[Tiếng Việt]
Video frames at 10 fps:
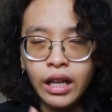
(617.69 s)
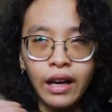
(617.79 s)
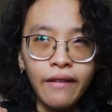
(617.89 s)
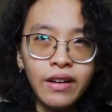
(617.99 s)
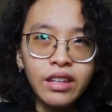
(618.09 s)

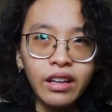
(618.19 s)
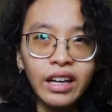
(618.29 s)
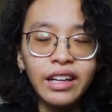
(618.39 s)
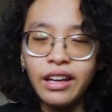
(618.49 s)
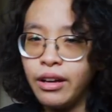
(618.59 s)
liên hệ với
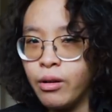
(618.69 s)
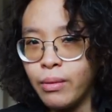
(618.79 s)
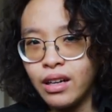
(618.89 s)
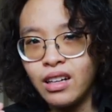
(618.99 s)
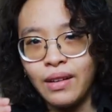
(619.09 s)
những cái
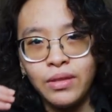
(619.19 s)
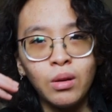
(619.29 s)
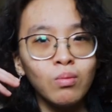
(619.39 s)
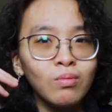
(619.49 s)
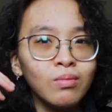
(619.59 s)
điều mà nó
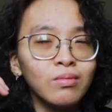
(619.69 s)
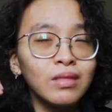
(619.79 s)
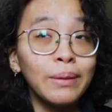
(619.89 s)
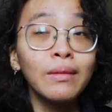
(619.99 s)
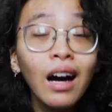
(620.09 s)
nằm
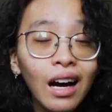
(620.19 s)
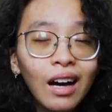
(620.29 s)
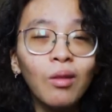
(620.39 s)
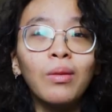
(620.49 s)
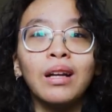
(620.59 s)
trong tiềm thức
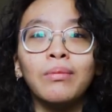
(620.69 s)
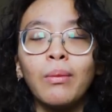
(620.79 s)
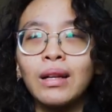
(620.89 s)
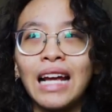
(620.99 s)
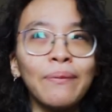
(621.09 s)
của
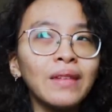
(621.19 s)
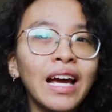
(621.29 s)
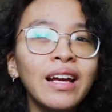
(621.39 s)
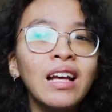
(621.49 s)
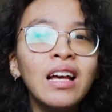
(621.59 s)
mình, mà mình cảm
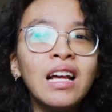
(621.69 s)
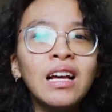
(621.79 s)
thấy,